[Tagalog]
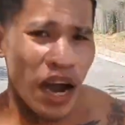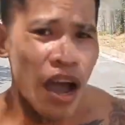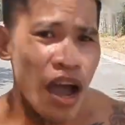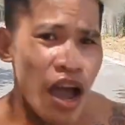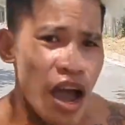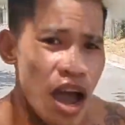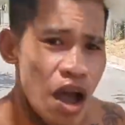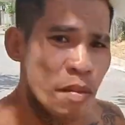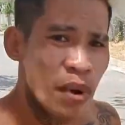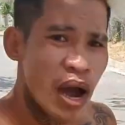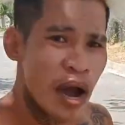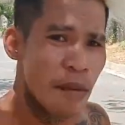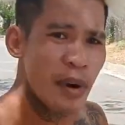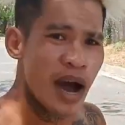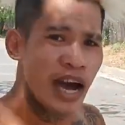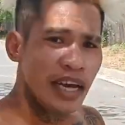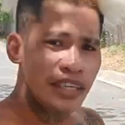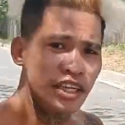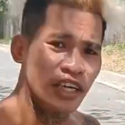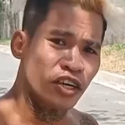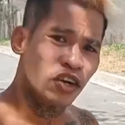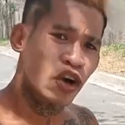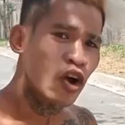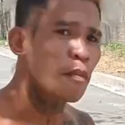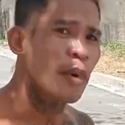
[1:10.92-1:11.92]
baka mo. mga
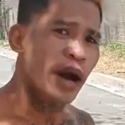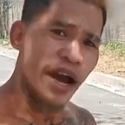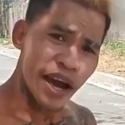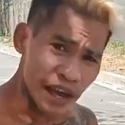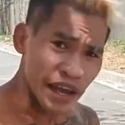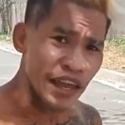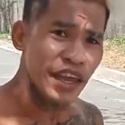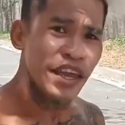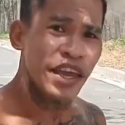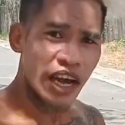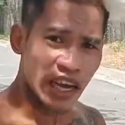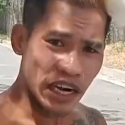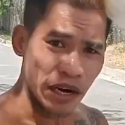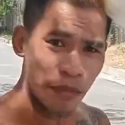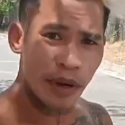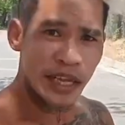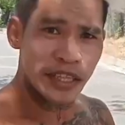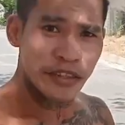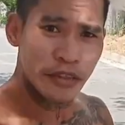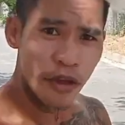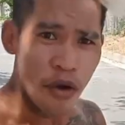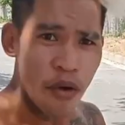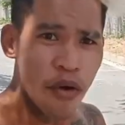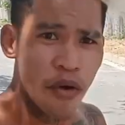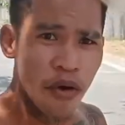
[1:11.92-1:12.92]
basher ko, baka iyak
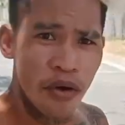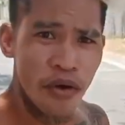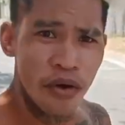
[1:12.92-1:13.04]
naman to.